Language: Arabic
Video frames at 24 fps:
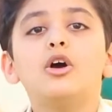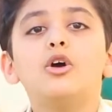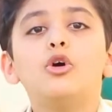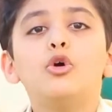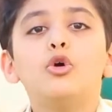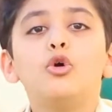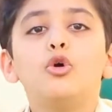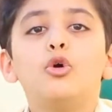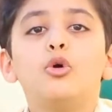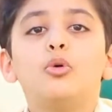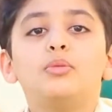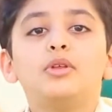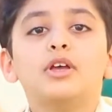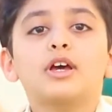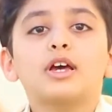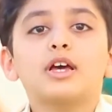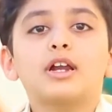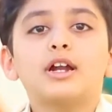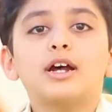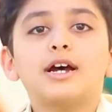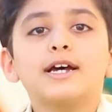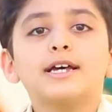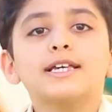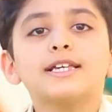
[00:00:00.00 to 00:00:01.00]

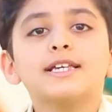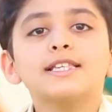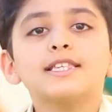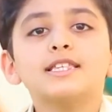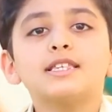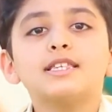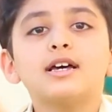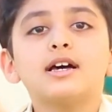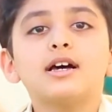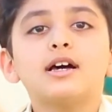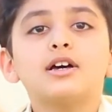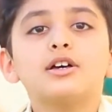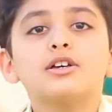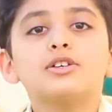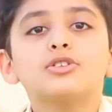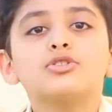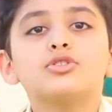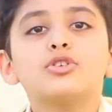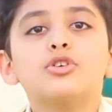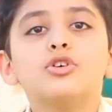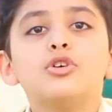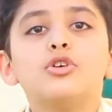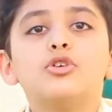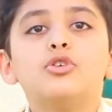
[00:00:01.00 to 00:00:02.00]
وبنقرأ قصص
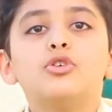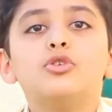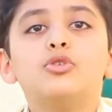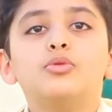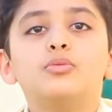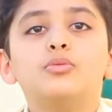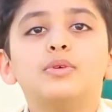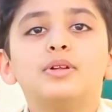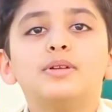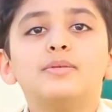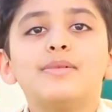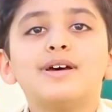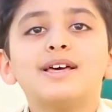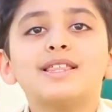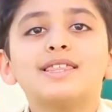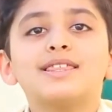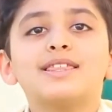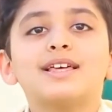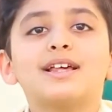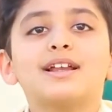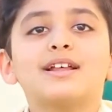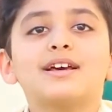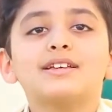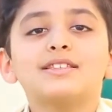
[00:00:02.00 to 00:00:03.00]

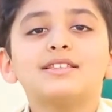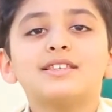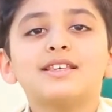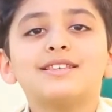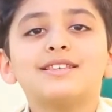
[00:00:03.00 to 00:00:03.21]
وبنمثل قصص